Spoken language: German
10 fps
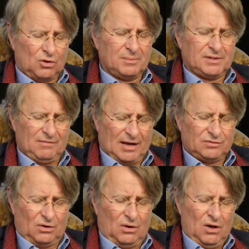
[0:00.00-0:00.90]
kommen die
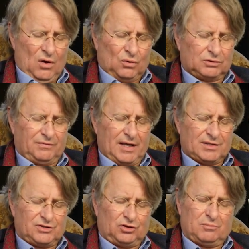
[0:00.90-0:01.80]
Wanderer und
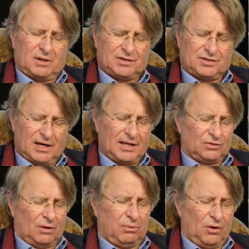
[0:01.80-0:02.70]
werden sich über das
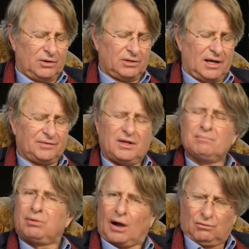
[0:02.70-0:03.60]
Geländer beugen, an
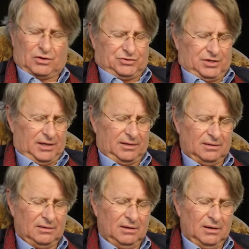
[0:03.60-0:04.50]
dem Brauers hing.
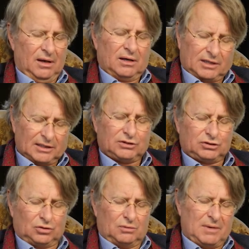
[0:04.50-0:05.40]

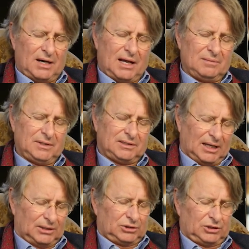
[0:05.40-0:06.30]
Kannst schon mal ein
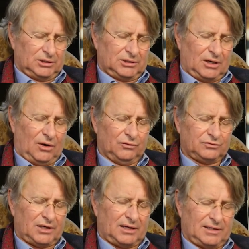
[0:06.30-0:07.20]
Metallschild in
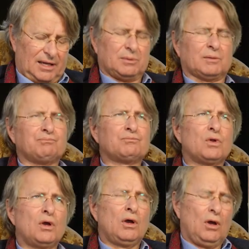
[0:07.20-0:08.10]
Auftrag geben.
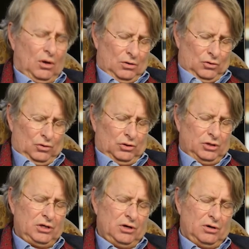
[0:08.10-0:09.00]

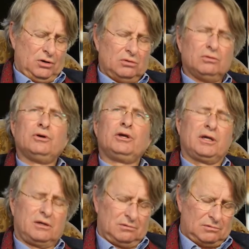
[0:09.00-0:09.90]
Hier
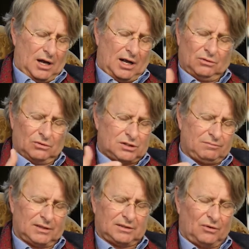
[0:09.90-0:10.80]
hing anno
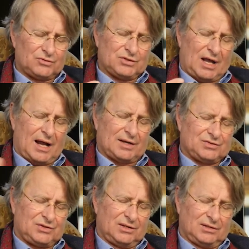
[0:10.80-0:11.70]

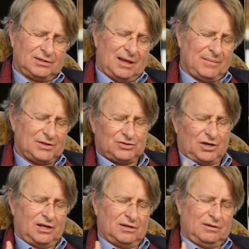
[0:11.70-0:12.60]
2018 der
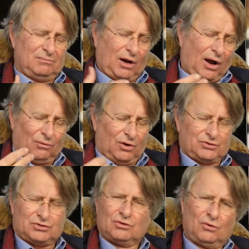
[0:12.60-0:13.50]
Mäzen
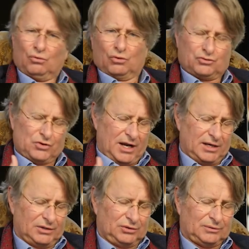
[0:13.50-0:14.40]
Brauers oder so
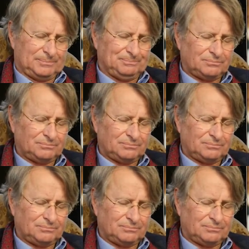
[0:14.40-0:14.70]
ähnlich.